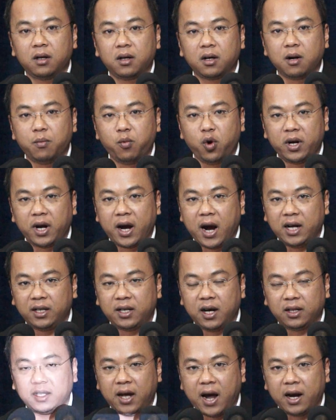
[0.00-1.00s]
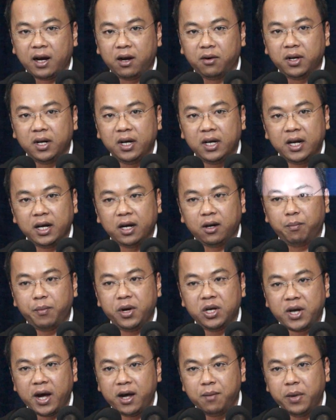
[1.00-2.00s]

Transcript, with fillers: กระบวนการต่างๆ เหล่านี้เนี่ยไม่ใช่